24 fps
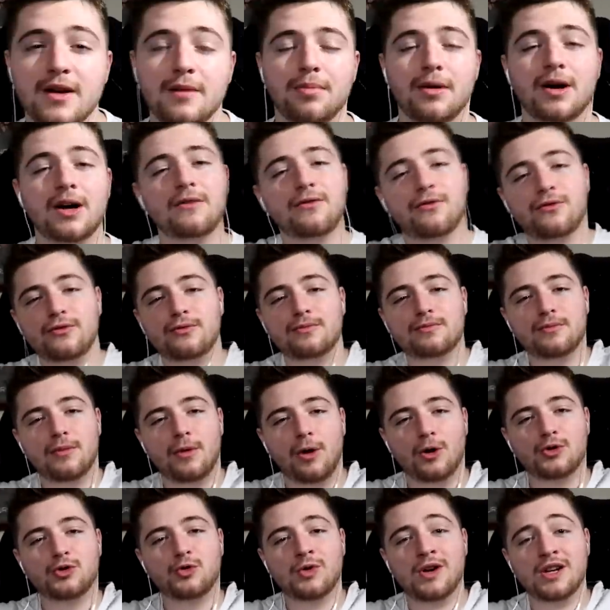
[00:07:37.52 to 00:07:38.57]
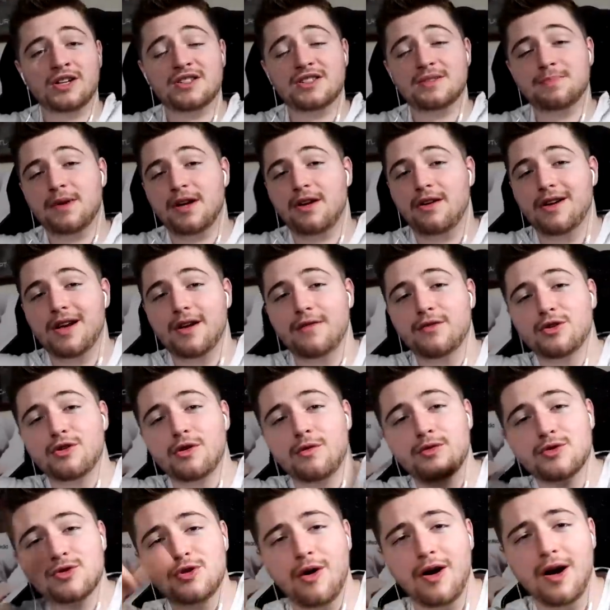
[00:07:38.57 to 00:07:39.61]
Bref, en tout cas, j'espère que la
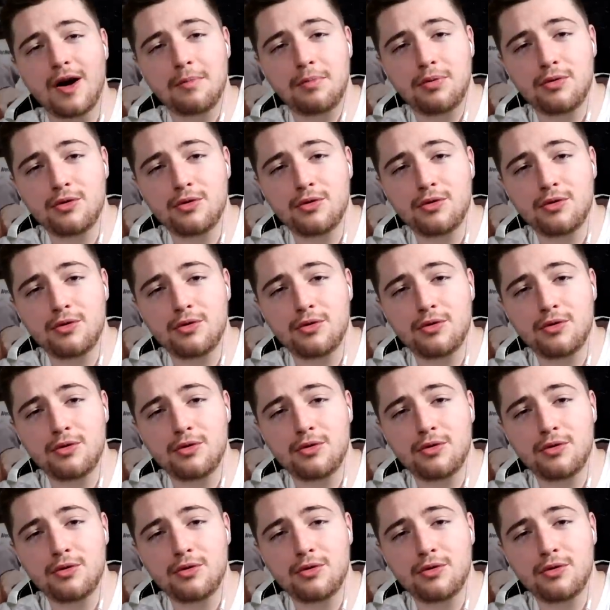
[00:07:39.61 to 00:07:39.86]
vidéo vous aura